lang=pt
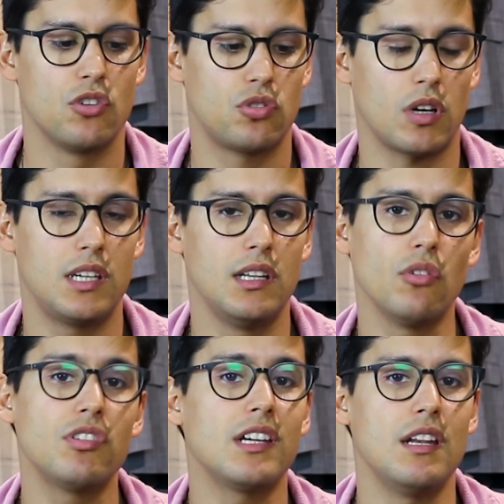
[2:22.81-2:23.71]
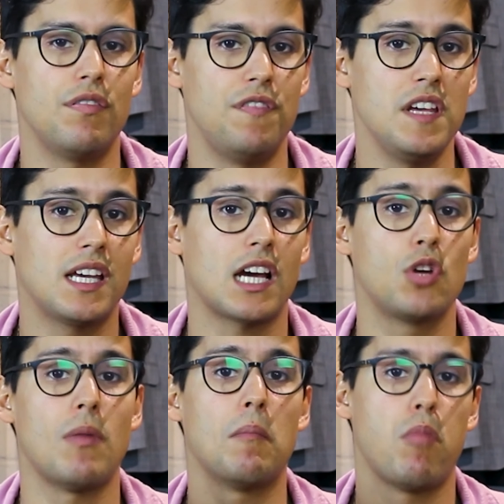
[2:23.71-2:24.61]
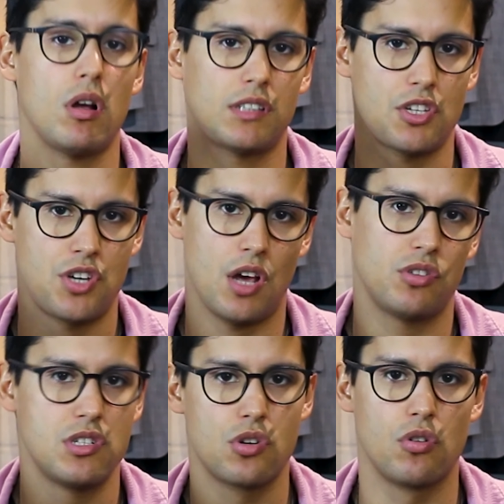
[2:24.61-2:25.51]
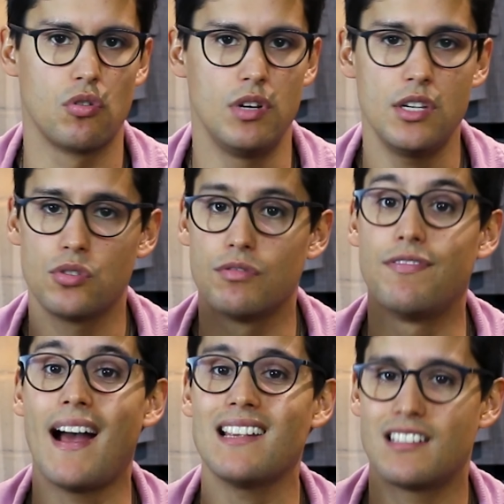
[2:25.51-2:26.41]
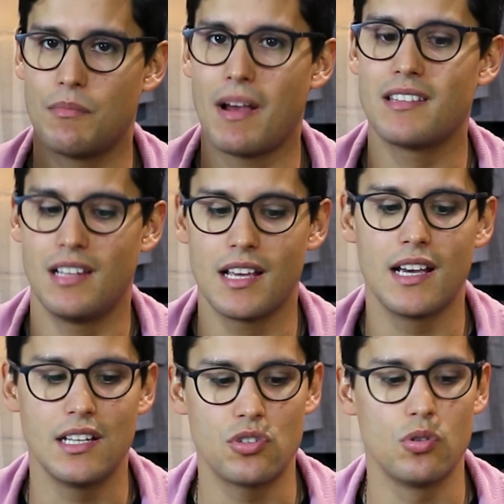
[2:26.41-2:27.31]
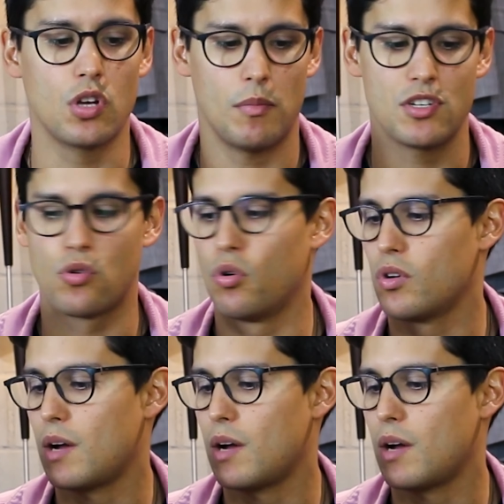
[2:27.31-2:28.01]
Só que não significa que uma bota Chelsea de couro liso vai ser mais elegante do que uma de couro